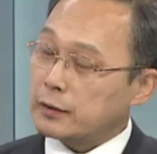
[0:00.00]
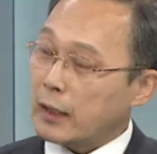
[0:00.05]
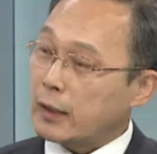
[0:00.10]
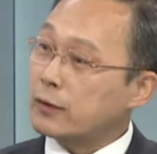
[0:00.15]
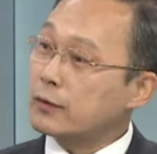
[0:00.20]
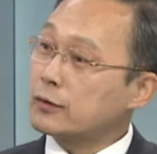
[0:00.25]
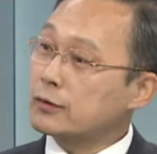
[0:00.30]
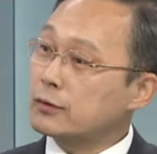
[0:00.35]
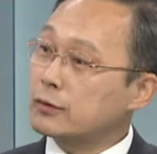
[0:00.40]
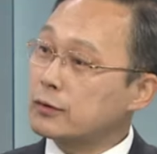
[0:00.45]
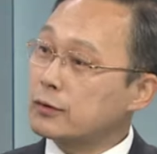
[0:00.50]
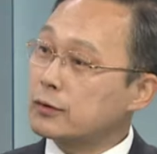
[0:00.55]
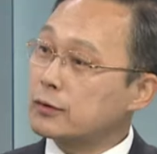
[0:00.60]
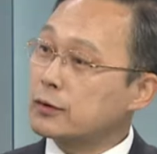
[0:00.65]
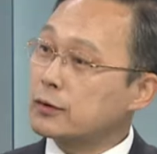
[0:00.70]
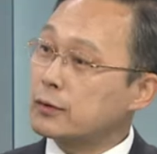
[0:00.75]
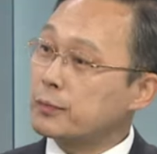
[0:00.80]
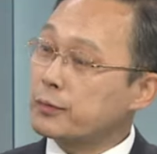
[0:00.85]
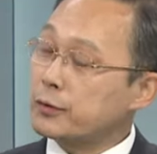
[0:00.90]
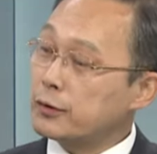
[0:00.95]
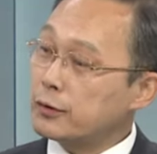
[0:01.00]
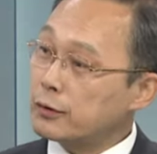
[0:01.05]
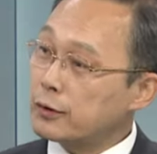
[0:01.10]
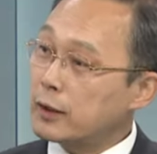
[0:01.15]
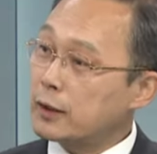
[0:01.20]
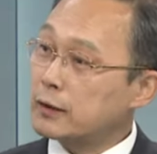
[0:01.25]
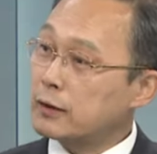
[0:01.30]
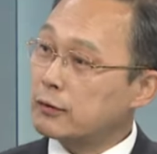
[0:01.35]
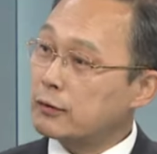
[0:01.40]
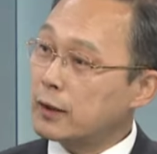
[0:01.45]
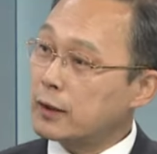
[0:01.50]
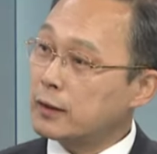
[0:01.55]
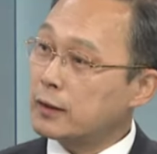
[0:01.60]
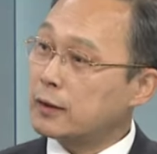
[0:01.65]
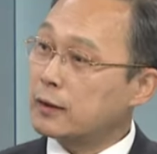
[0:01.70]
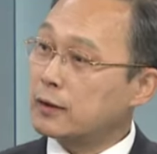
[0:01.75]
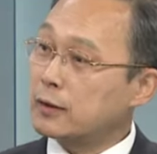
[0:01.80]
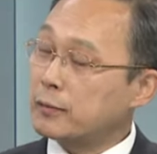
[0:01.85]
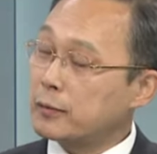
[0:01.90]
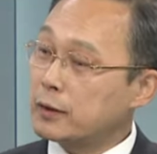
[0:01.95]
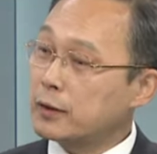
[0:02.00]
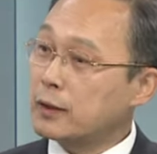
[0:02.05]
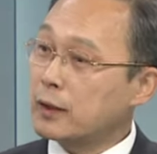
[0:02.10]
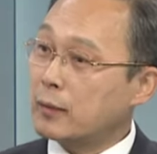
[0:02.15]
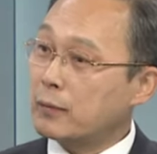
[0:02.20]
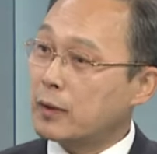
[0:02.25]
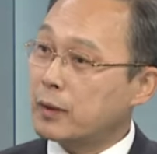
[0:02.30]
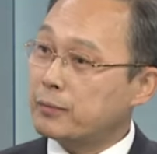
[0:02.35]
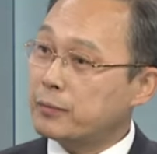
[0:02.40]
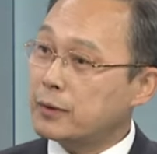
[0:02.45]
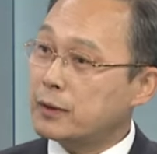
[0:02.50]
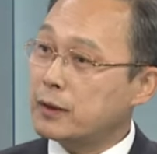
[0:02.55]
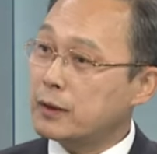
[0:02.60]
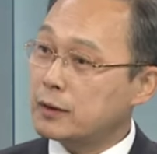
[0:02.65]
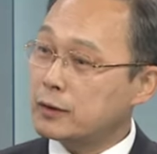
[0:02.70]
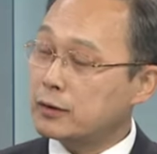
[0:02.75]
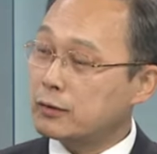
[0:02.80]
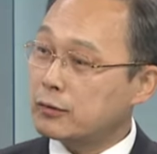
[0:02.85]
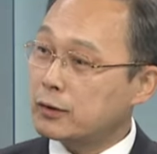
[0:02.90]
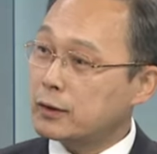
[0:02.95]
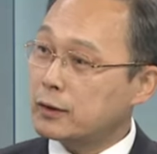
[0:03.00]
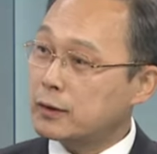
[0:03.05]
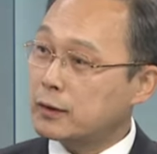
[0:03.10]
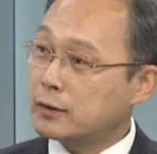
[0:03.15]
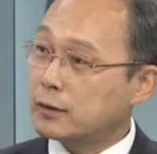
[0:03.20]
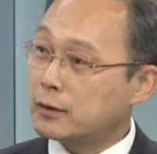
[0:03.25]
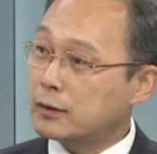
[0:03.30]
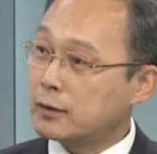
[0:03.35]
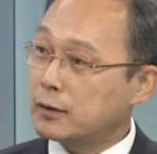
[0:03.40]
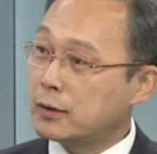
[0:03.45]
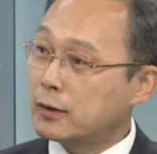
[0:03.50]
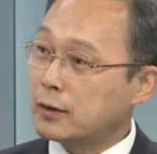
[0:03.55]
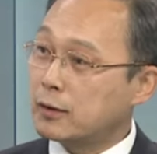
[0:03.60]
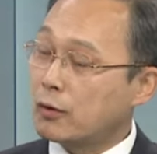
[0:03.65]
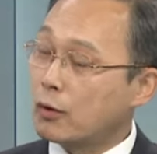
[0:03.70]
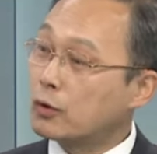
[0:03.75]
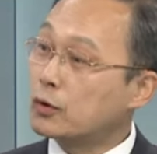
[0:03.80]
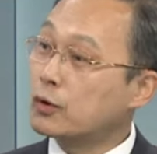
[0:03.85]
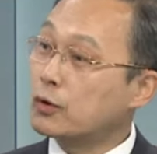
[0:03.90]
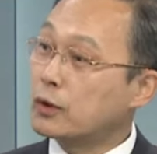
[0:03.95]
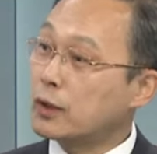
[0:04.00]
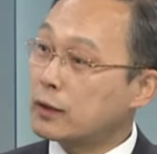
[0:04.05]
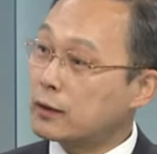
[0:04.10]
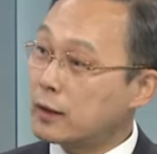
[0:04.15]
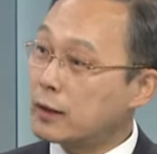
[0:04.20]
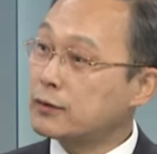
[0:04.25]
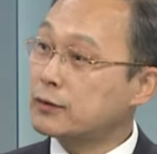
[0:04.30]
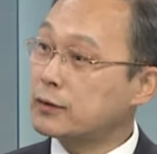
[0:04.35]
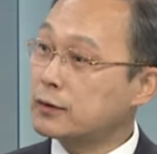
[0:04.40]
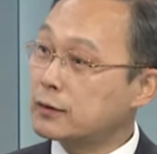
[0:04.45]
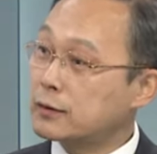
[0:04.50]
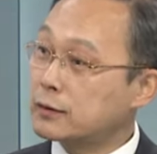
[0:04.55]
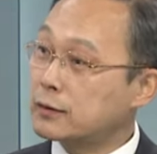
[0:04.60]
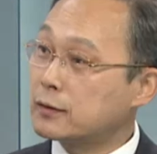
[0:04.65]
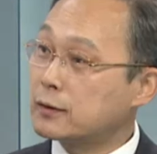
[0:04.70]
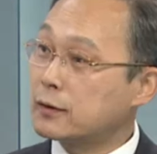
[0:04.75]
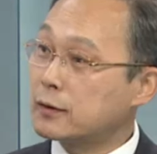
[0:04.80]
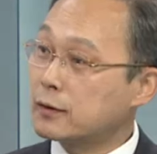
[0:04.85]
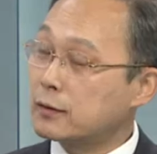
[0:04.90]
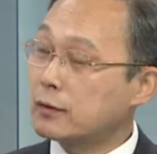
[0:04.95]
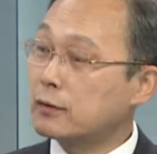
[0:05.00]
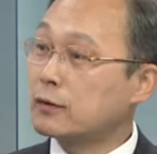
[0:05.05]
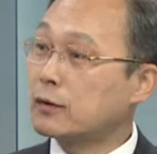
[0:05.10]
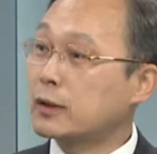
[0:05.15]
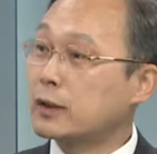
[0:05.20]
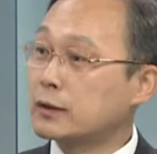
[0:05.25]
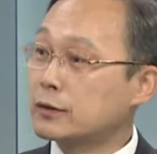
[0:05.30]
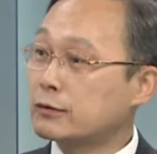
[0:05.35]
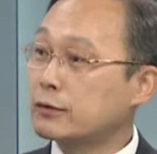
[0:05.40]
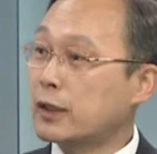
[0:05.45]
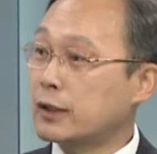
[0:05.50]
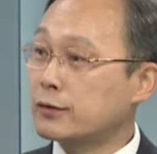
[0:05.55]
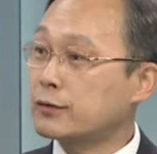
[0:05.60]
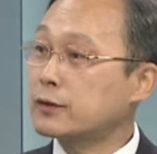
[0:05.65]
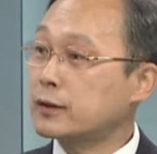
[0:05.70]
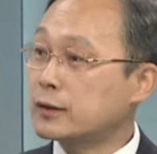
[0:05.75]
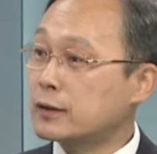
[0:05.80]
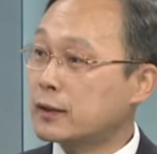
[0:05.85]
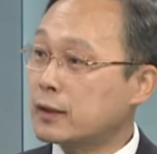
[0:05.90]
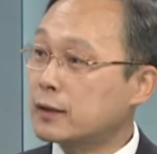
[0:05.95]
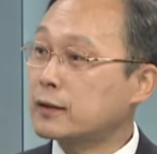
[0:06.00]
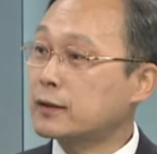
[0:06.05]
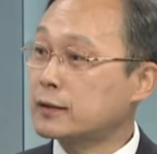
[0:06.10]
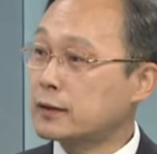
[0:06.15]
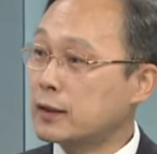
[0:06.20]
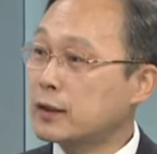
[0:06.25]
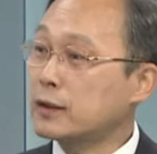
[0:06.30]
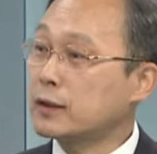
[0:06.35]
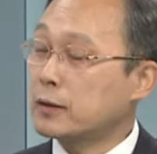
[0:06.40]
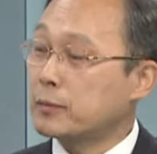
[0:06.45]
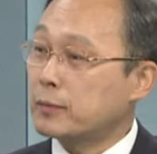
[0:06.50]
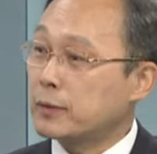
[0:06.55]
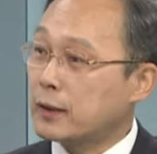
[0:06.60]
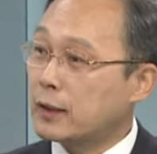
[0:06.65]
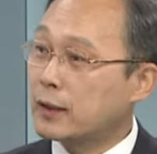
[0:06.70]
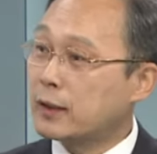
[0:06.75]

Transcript: 자격증으로서 필요하다고 한다 그러면은 아마 PA 제도에 대해서 공론화를 할 수 있는 음. 그런 것까지도 갈 수 있다 이렇게 생각이 됩니다.